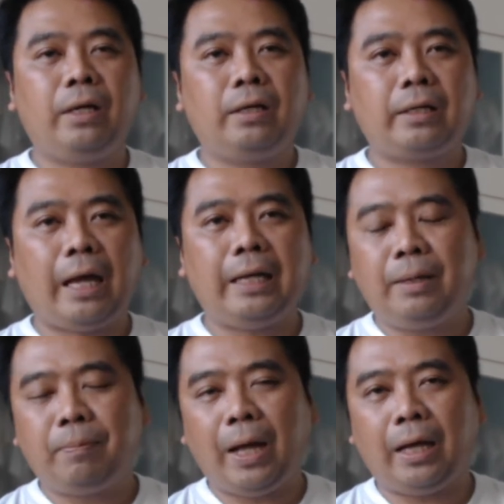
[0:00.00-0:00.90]
การรีด
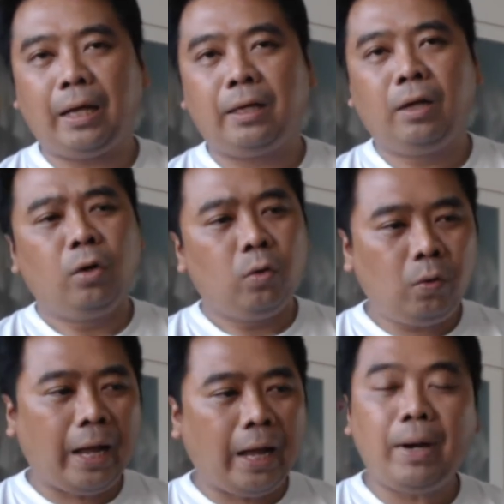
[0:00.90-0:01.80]
ผ้า ลูก
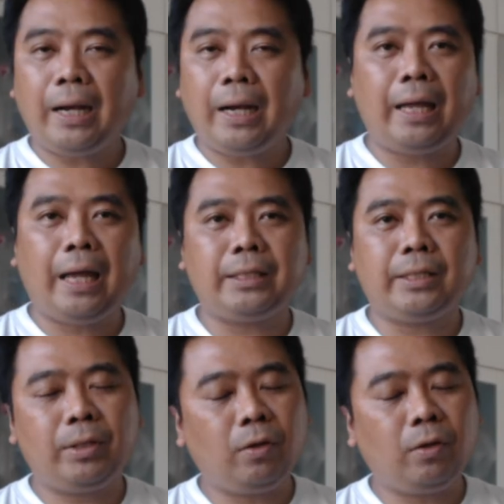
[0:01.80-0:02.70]
ค้าบางรายอาจจะ
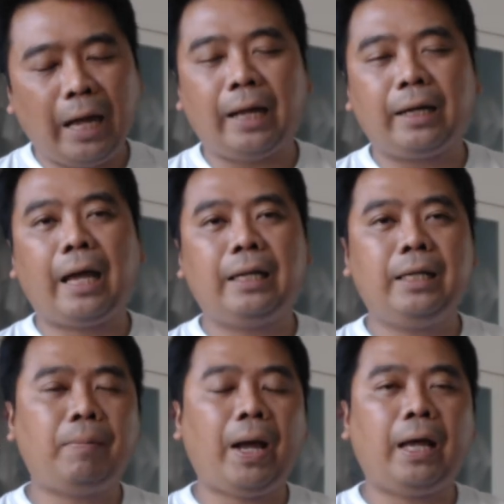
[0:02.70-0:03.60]
ไม่ต้องการการรีด
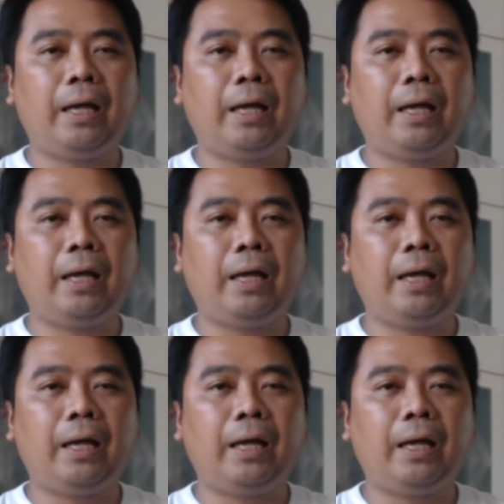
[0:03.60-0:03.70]
ผ้า